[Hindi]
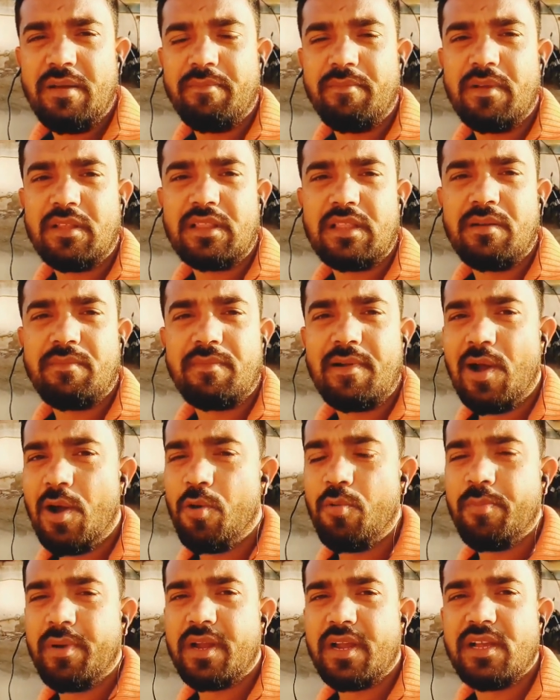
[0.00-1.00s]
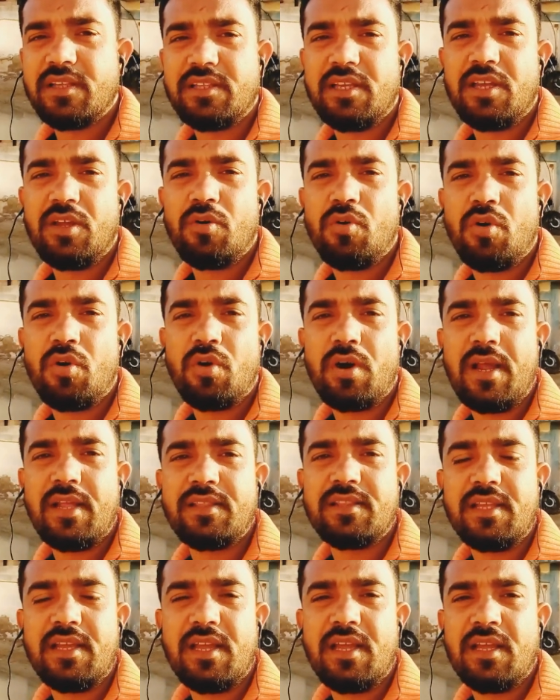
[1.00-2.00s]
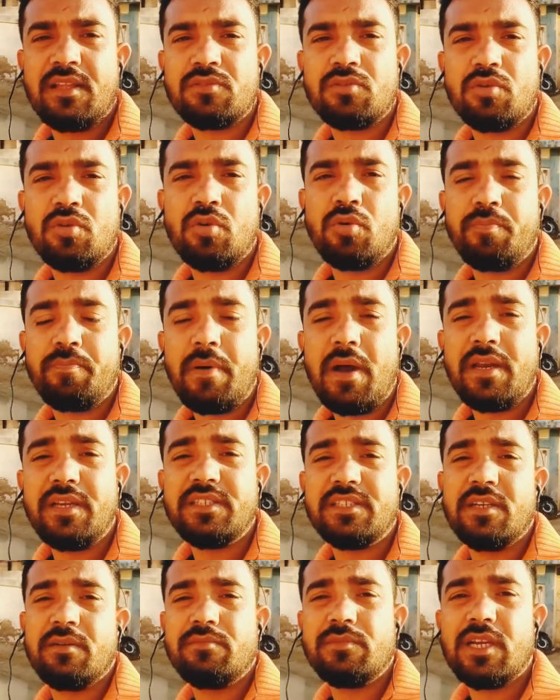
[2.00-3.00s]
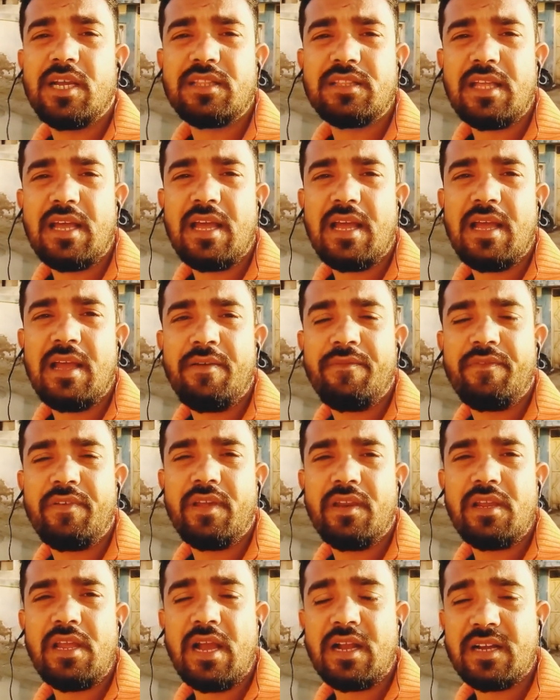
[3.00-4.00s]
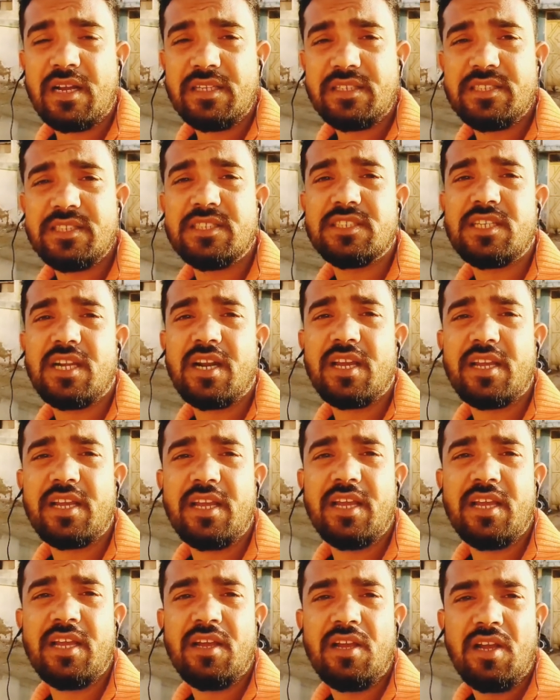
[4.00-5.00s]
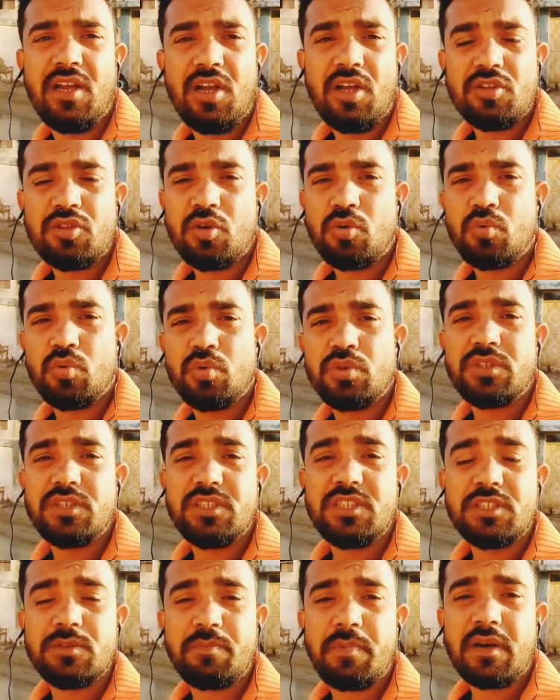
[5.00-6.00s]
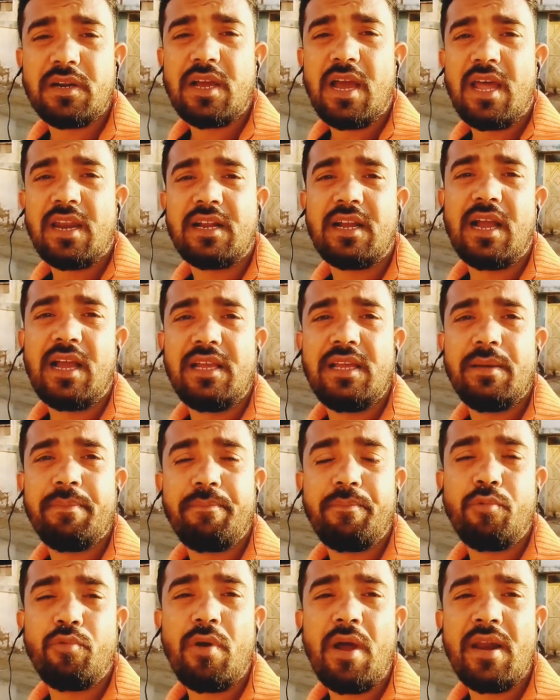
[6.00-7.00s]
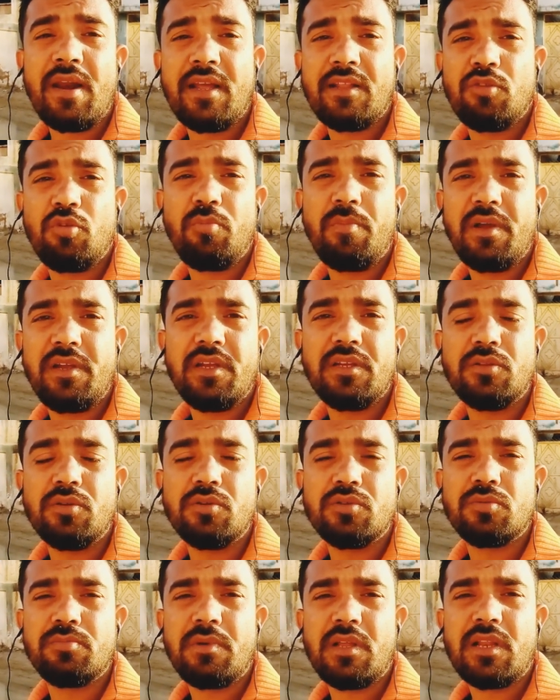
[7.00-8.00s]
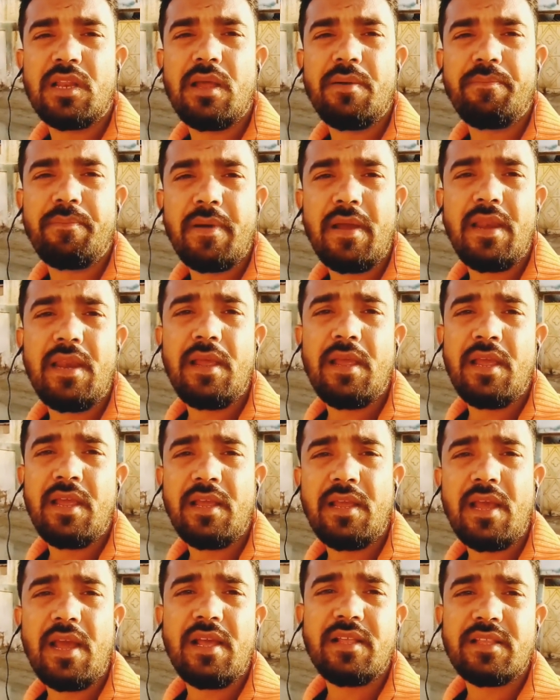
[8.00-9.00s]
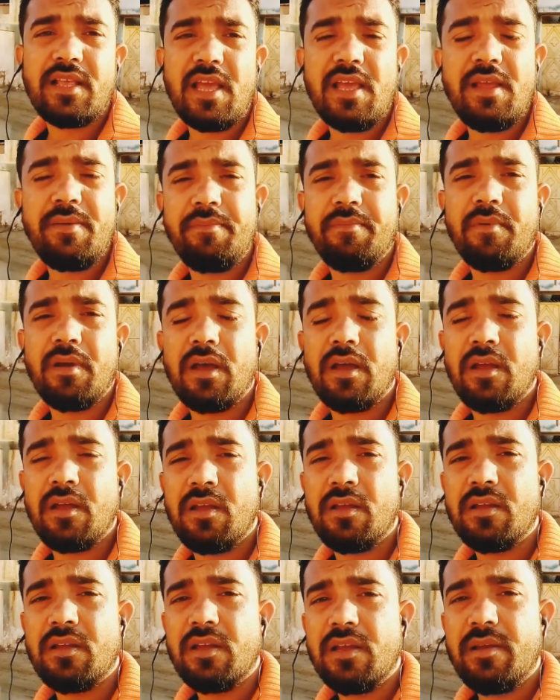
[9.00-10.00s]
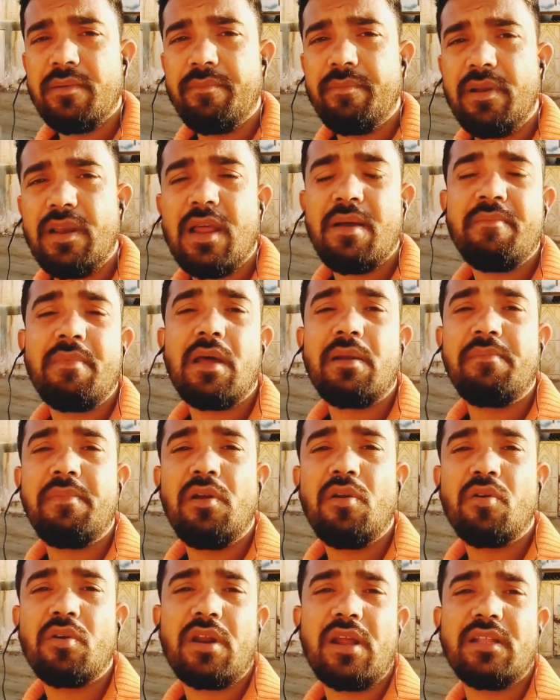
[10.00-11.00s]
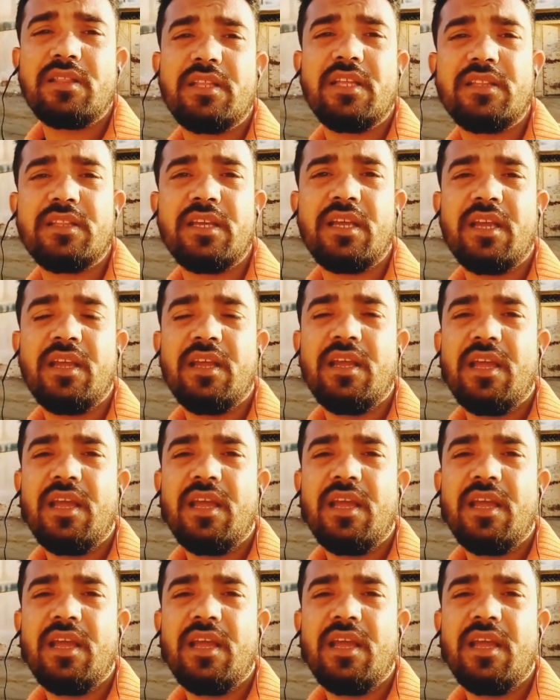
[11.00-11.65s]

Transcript: मतलब गांव में कैसे रोड रहते हैं तो पानी जम जाता है फिर या कच्ची सड़कें तो कुछ इस प्रकार का ये पुराना दुबई है दोस्त मतलब पहले ऐसा ही बिल्ला में अरबी लोग रहते थे